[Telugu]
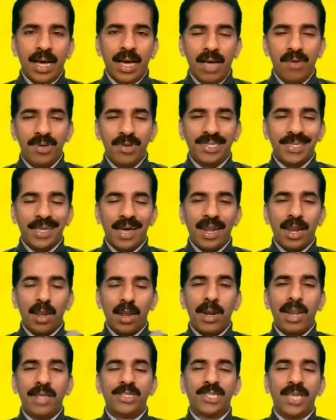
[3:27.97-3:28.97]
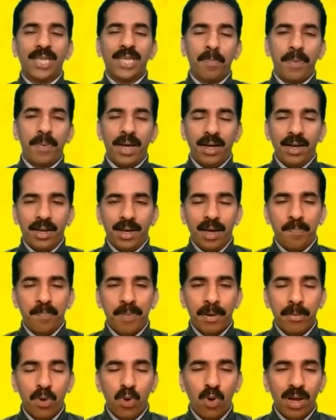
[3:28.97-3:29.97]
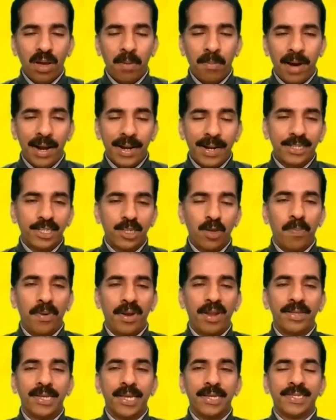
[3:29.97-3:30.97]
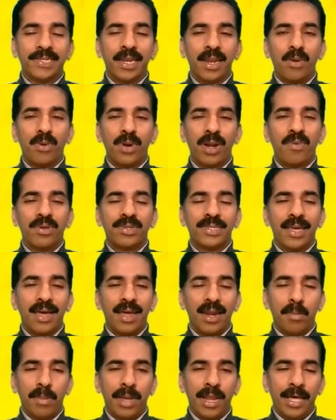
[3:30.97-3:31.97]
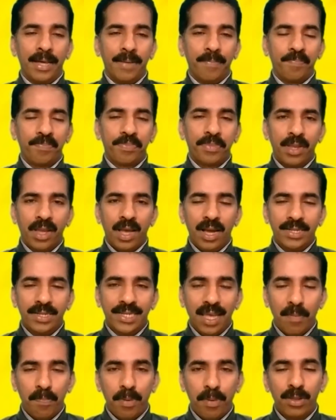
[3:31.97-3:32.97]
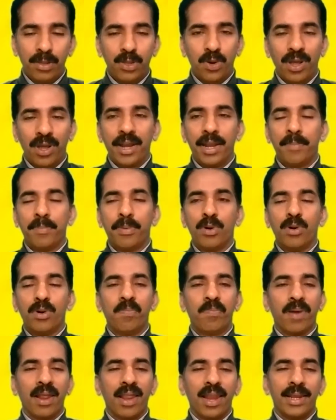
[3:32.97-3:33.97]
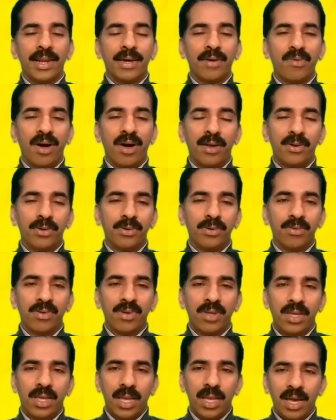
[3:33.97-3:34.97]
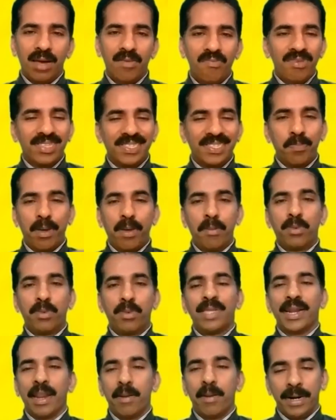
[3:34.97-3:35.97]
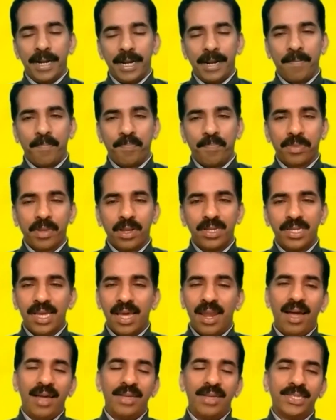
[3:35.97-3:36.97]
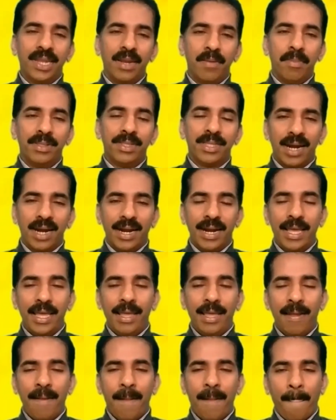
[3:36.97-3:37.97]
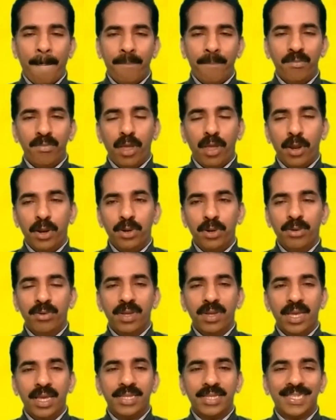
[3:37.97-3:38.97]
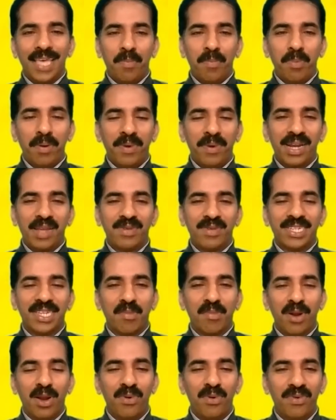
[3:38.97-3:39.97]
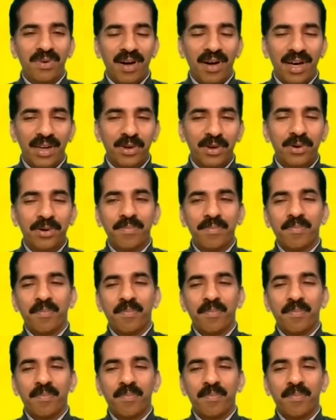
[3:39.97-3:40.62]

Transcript: ఆ విశాలమైన చేప ఆ ప్రభు ఒక మాట చెప్పిన చేసిన విశాలమైన ఆ చేపలు దొరికినప్పుడు ప్రియులరా వారు విస్మయం అనమాట చాలా ఆశ్చర్యం ఎందుకంటే వీరు ఈ చేప పట్టే విషయంలో వారు